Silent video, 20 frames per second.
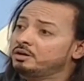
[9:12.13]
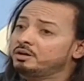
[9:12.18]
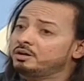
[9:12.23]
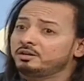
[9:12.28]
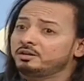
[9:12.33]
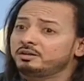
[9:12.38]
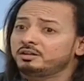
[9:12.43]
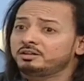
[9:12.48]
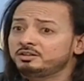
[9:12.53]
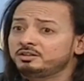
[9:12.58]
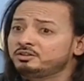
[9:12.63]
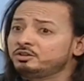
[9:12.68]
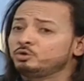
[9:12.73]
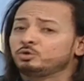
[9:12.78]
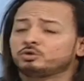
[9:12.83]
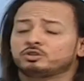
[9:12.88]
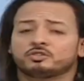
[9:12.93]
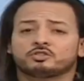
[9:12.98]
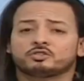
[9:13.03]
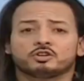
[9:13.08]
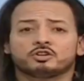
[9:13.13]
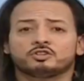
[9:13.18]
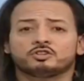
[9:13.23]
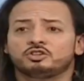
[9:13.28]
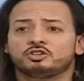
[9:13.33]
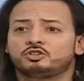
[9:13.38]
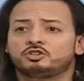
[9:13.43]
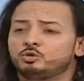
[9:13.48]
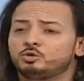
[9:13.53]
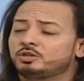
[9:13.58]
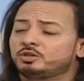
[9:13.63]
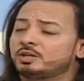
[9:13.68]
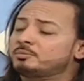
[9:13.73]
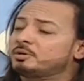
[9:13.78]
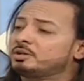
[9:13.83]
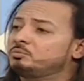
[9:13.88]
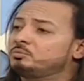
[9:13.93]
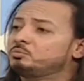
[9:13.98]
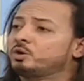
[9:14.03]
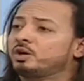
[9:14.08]
يديله تاسكات يديله
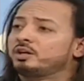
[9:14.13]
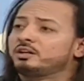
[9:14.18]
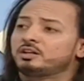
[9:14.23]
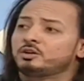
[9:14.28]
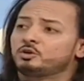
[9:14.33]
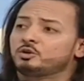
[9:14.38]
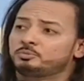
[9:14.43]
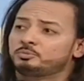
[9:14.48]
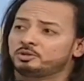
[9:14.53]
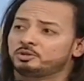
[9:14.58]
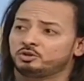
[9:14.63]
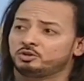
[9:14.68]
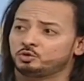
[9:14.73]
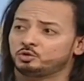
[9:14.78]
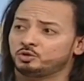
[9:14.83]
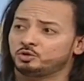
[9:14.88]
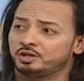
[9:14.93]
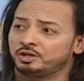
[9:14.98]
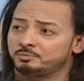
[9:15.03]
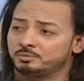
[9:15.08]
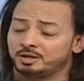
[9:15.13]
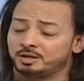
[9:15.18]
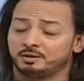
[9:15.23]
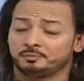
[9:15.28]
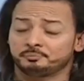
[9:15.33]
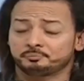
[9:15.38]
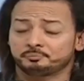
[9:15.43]
تمارين معينه ويبتدي ان هو يعملها